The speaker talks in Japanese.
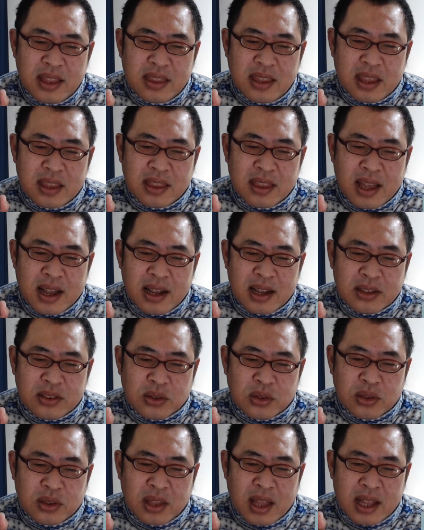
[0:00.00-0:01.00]
何年何
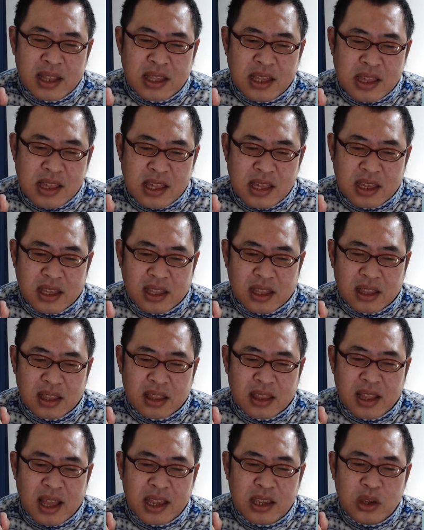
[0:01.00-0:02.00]
月何日、
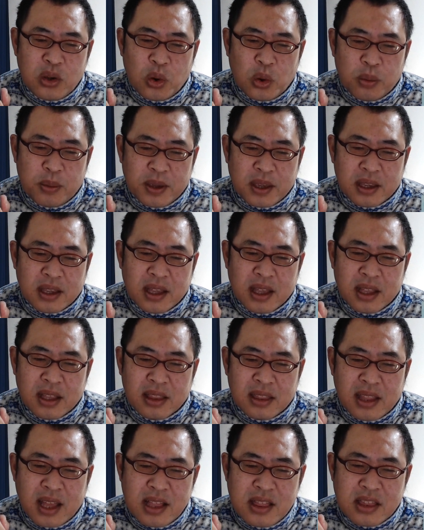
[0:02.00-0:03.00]
何曜日、
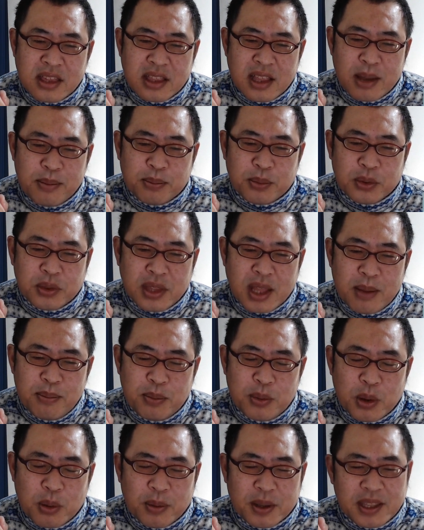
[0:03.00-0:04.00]
何時何分
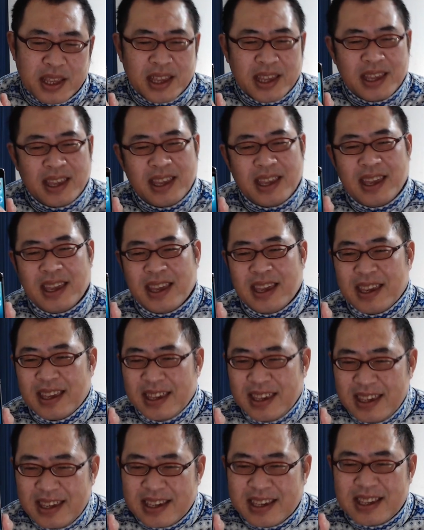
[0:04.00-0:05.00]
何秒まで
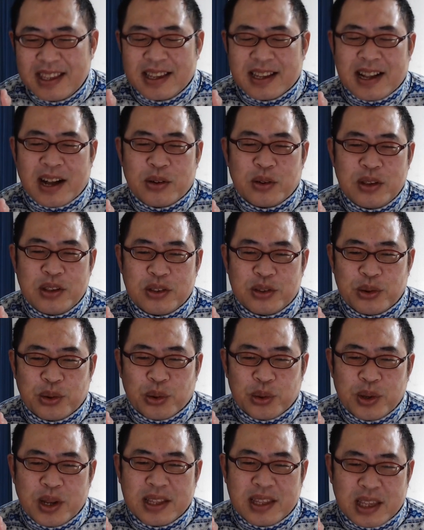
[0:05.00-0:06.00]
一気に確認す
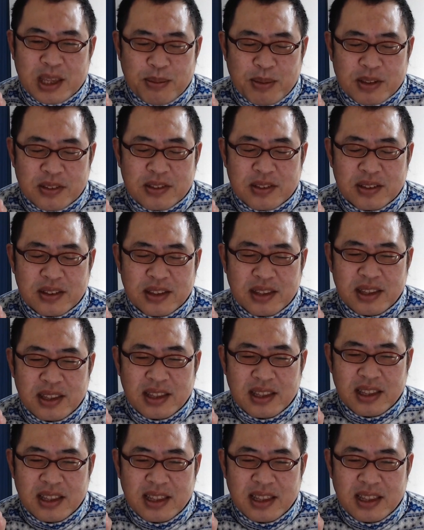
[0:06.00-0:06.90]
ることができます。